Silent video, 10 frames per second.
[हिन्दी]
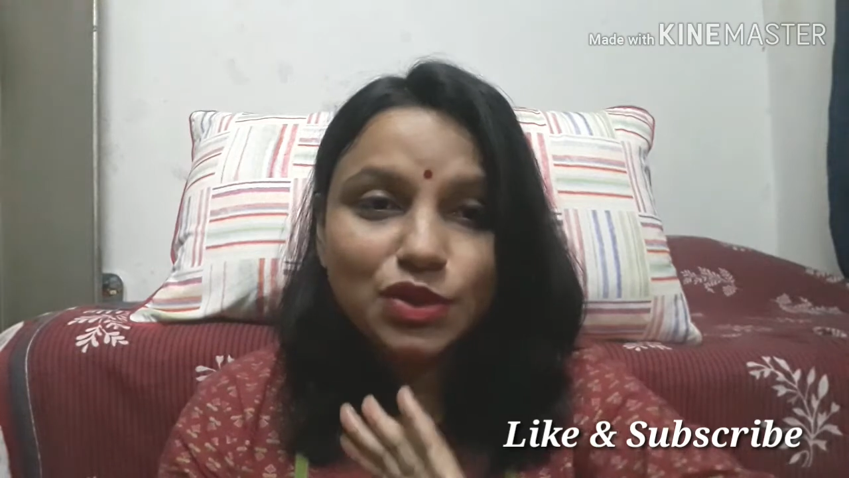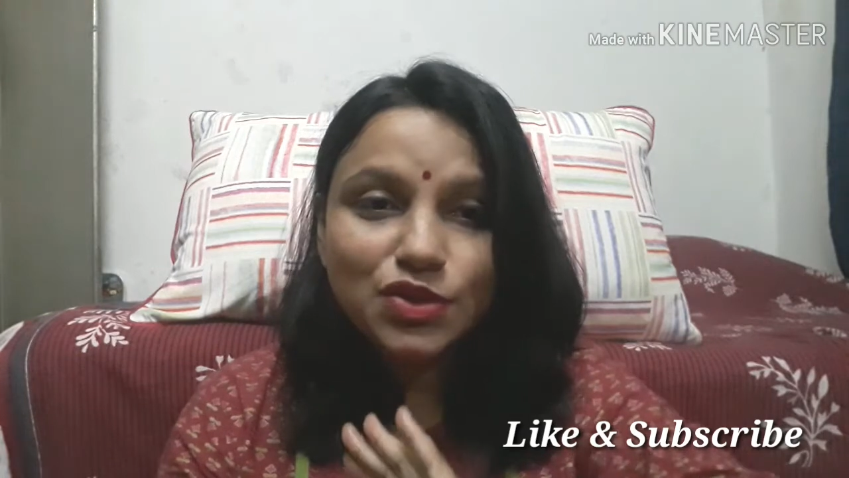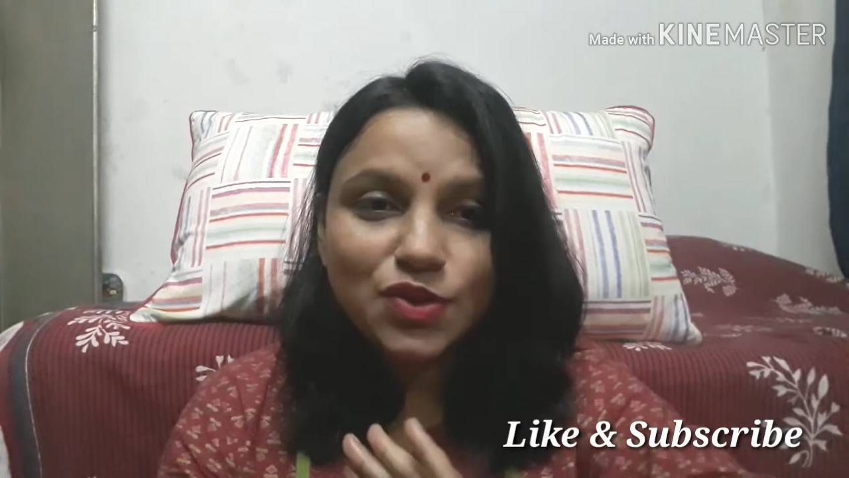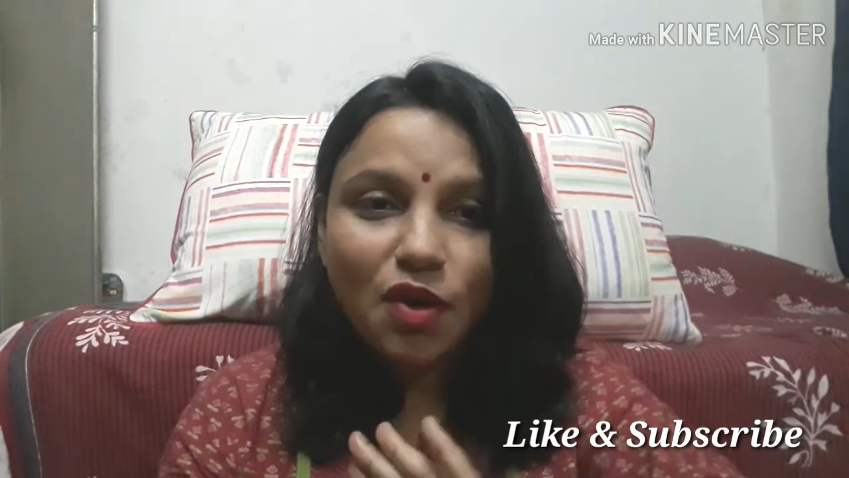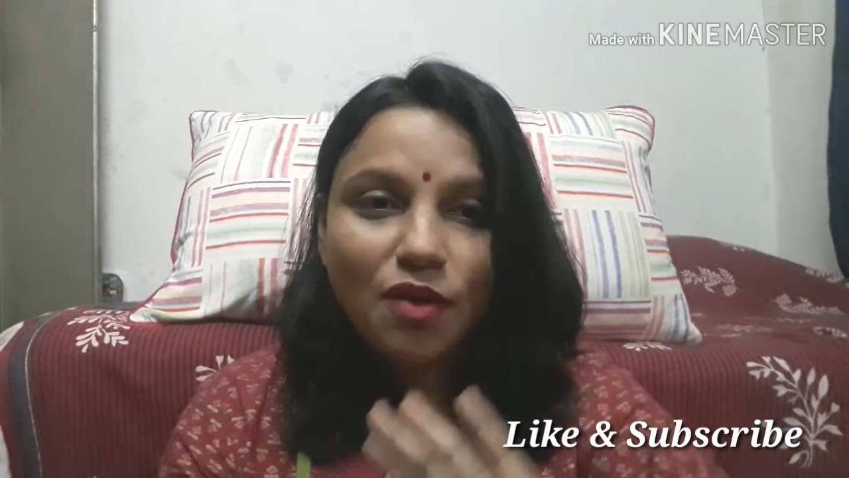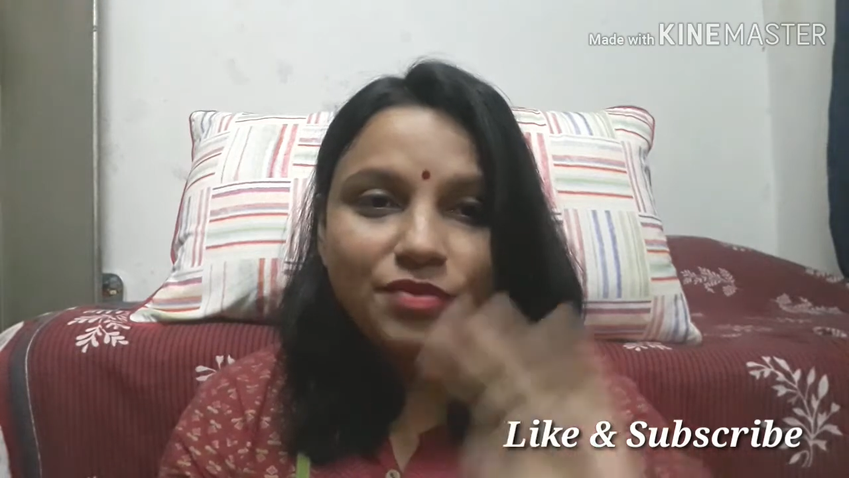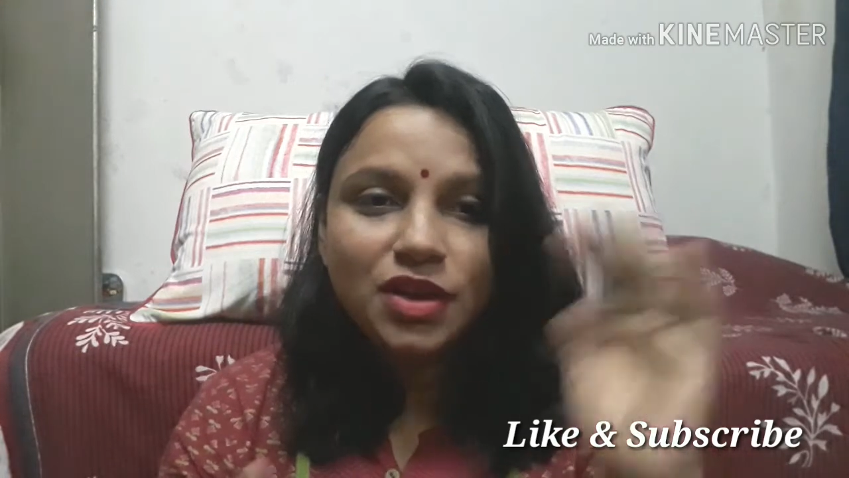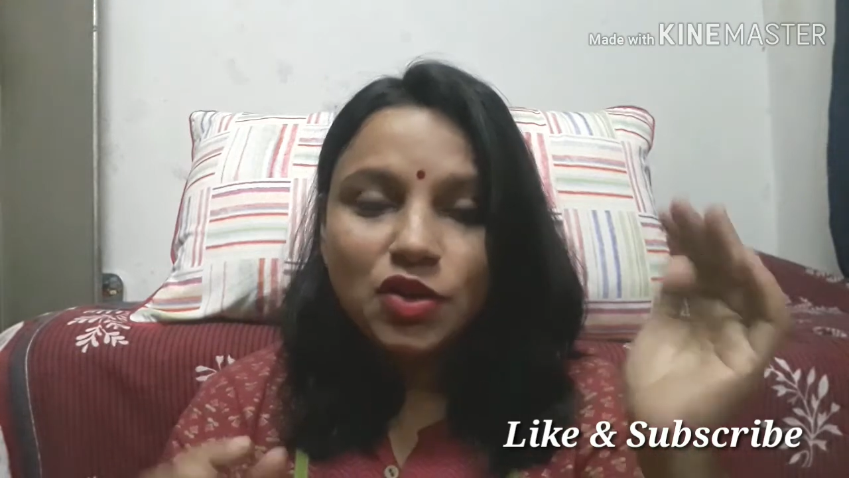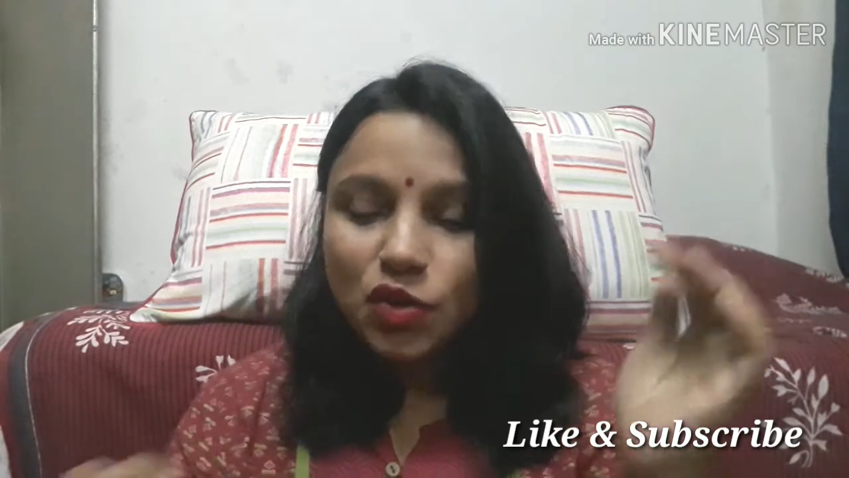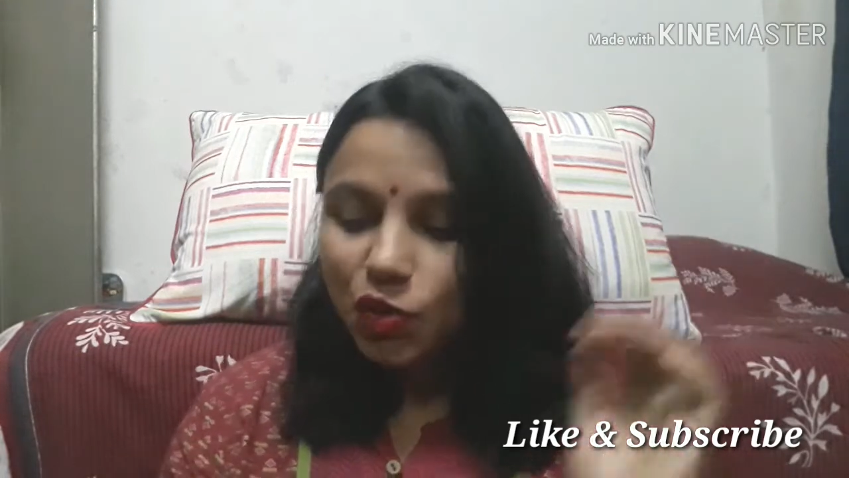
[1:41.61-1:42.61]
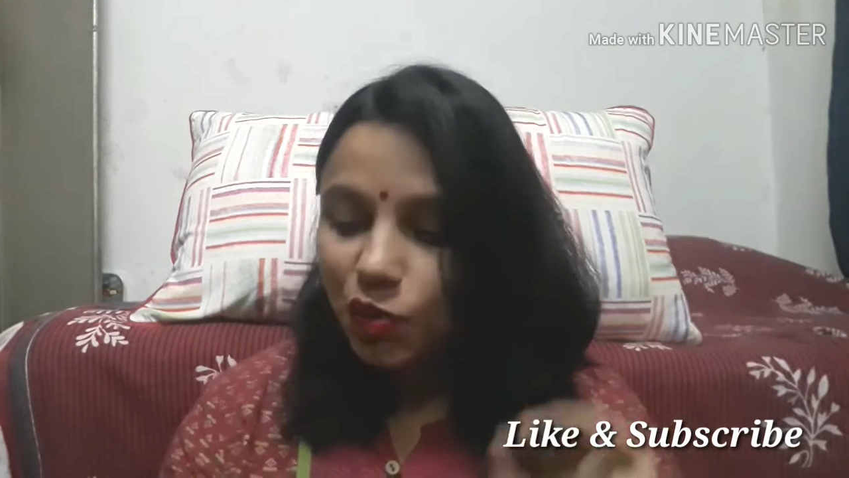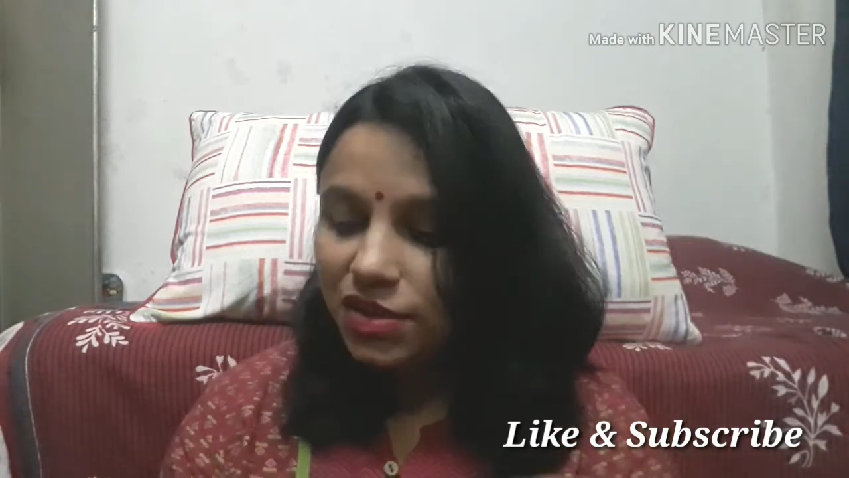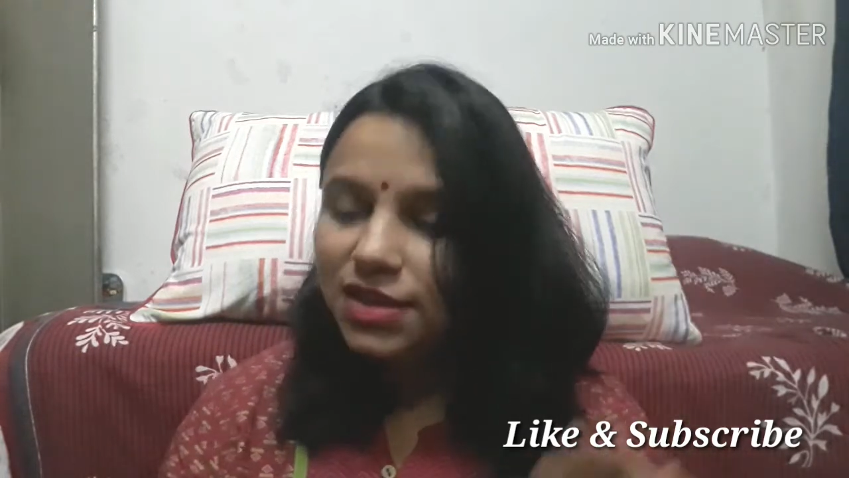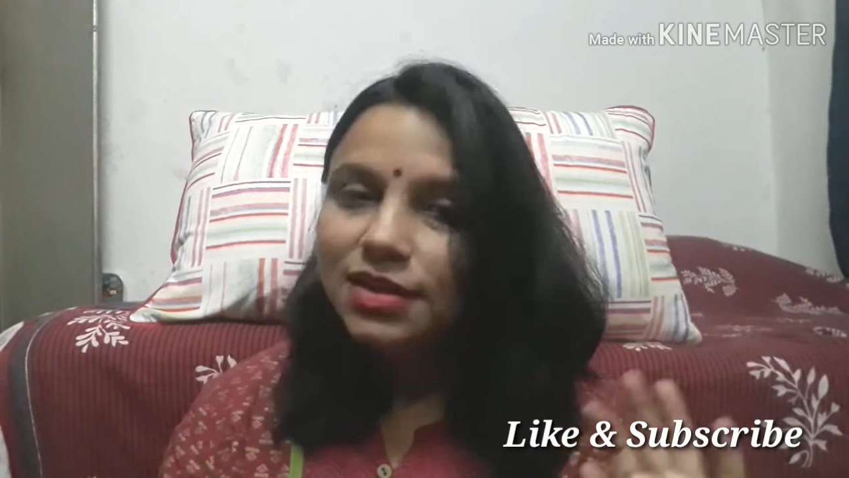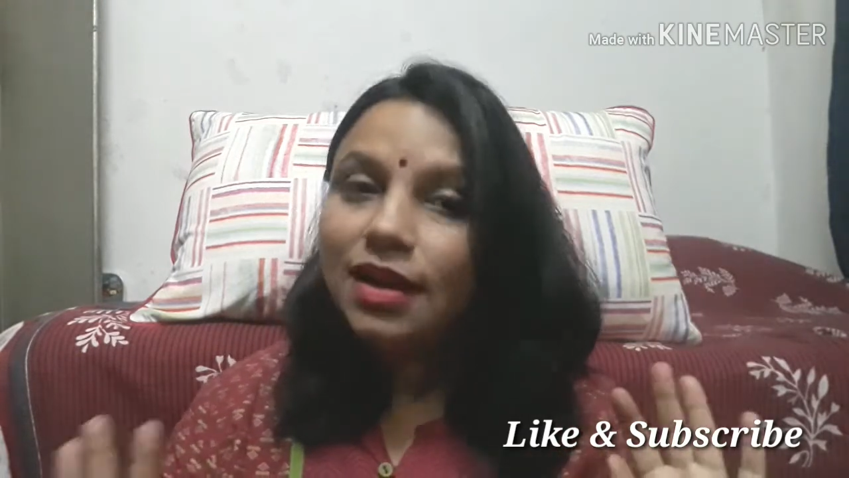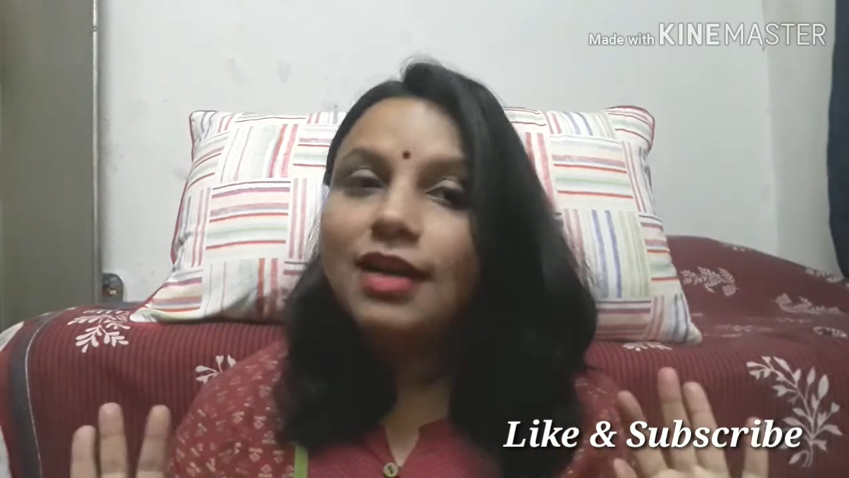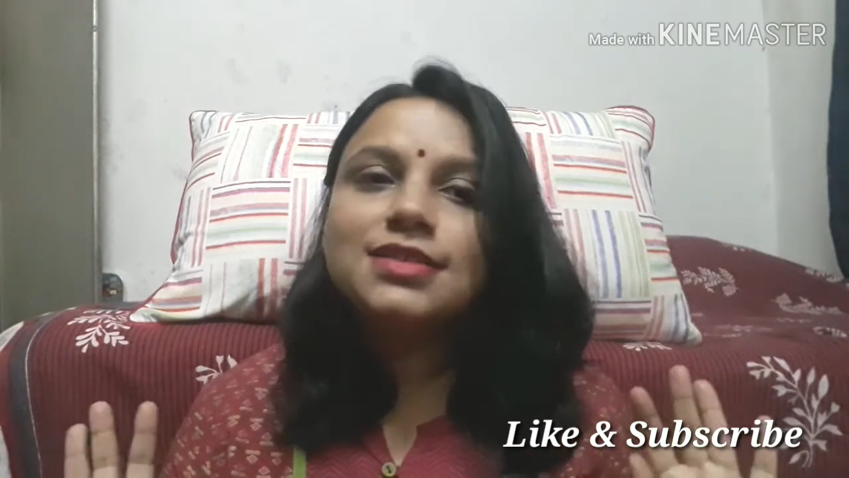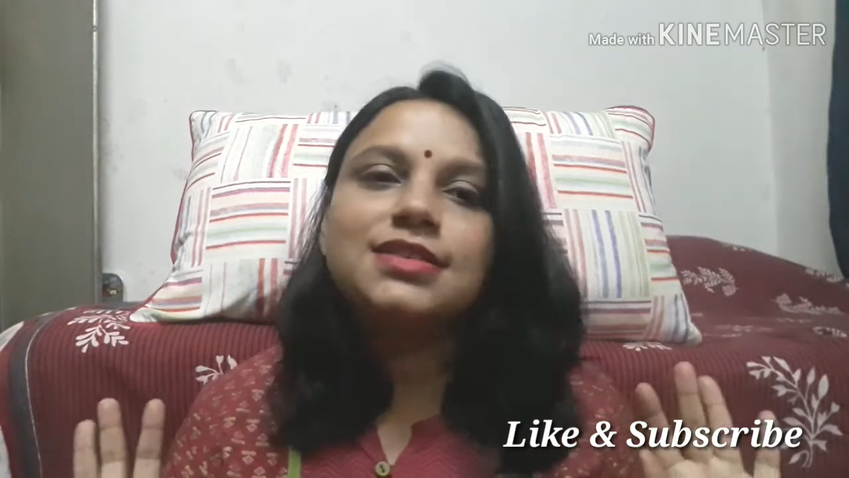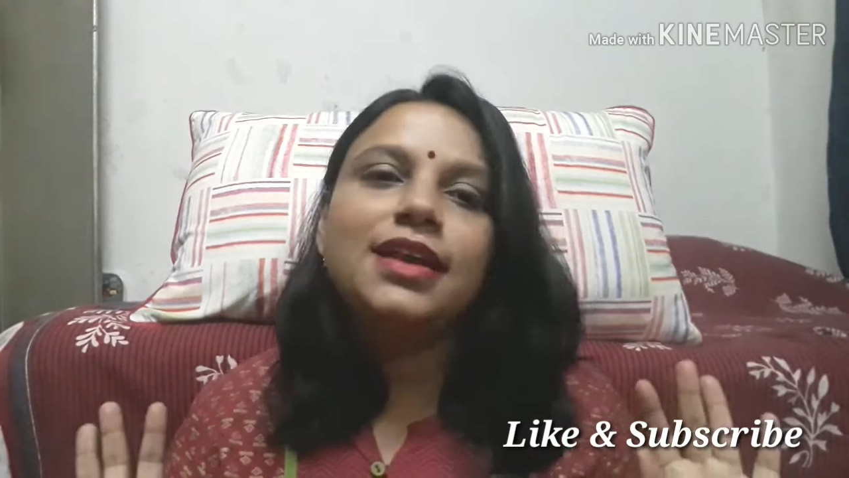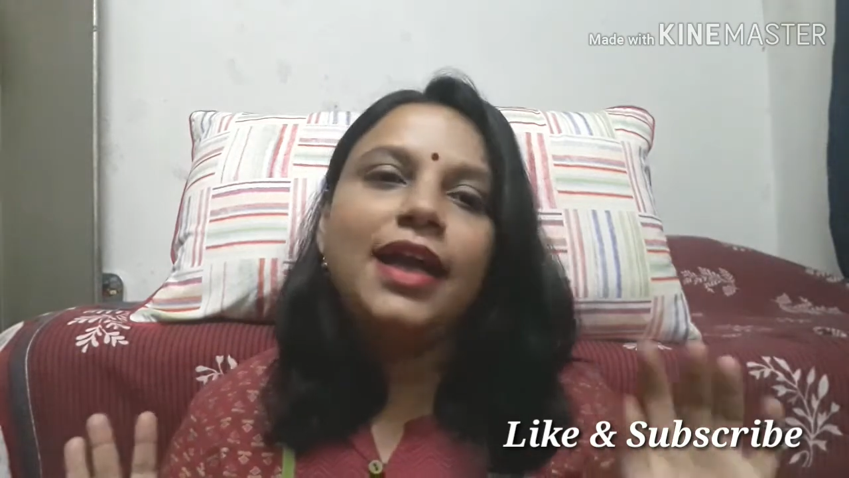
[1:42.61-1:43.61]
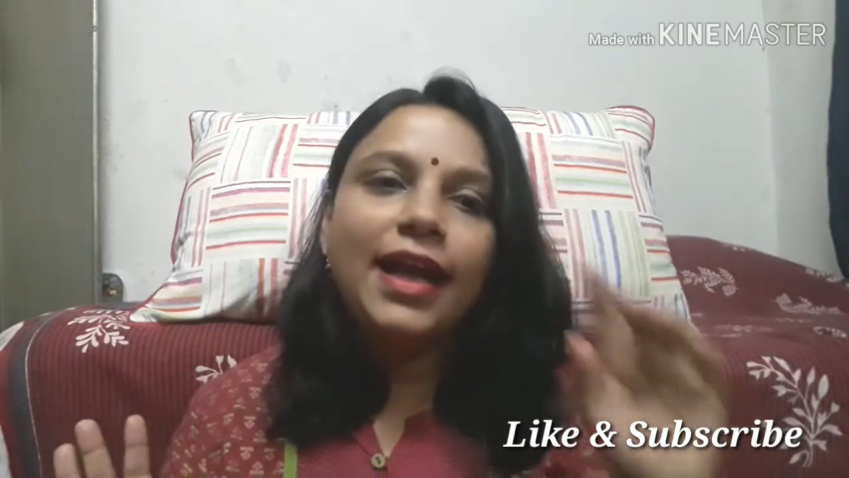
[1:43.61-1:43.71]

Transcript: सॉफ्ट उसी तरह से